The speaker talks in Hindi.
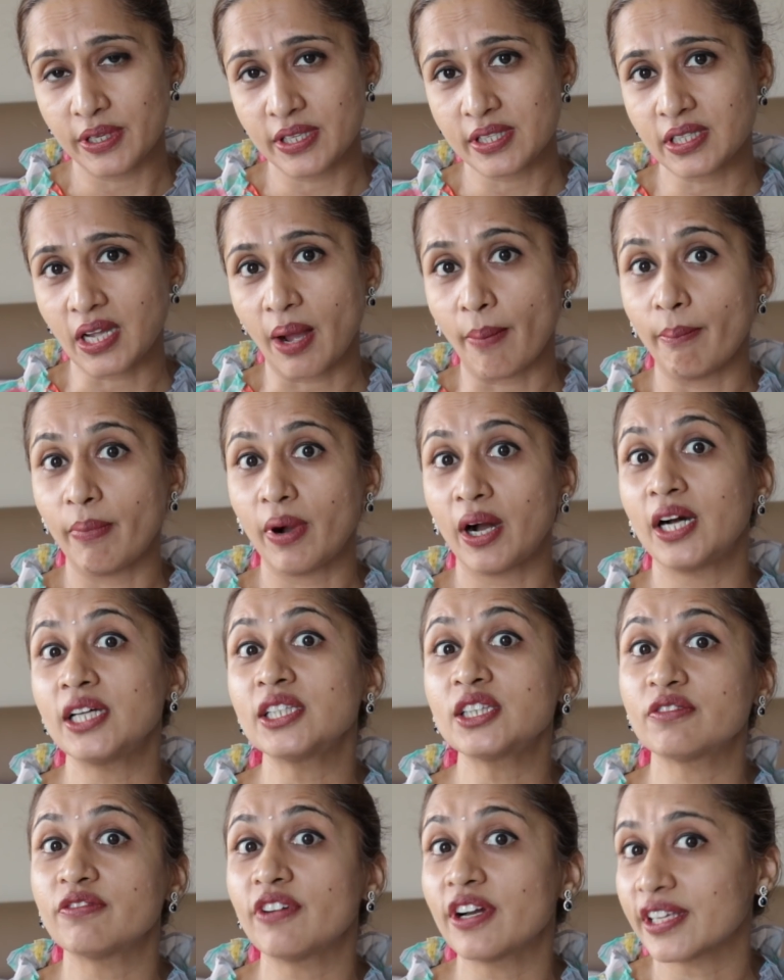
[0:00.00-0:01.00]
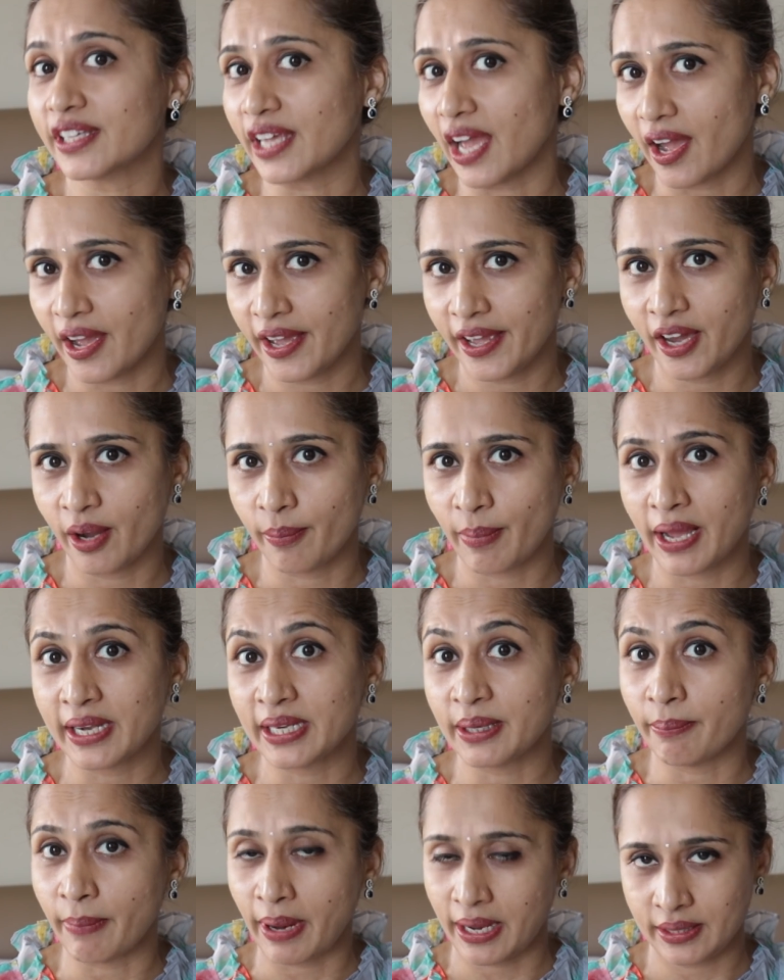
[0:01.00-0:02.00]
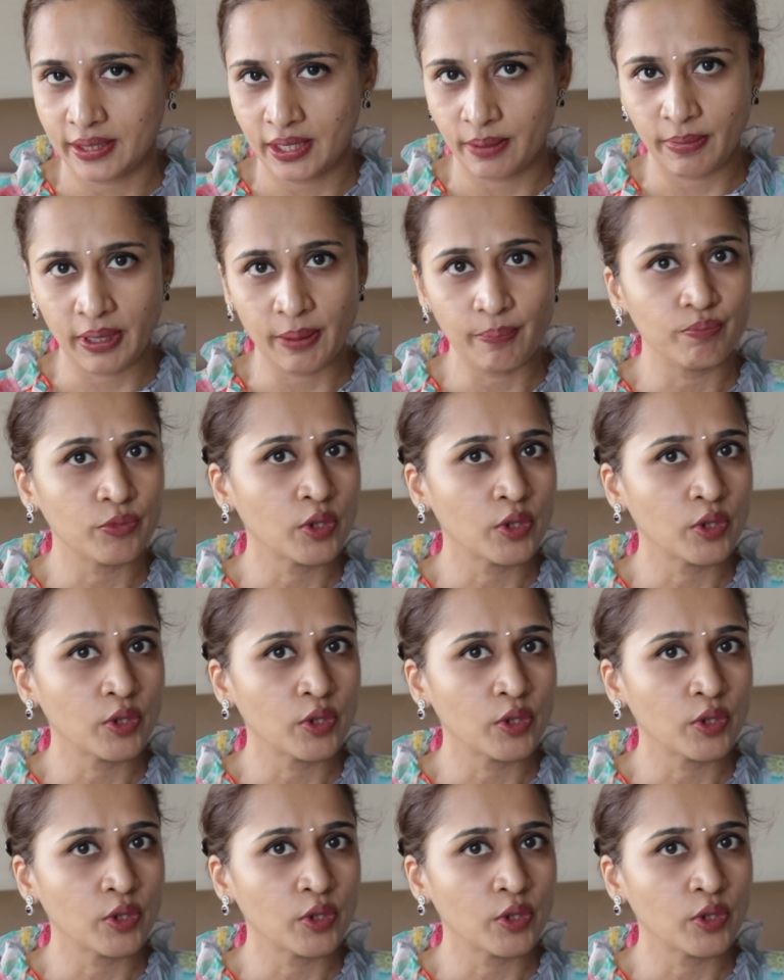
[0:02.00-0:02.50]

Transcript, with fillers: इसका महत्व क्या है हमारी मेहंदी में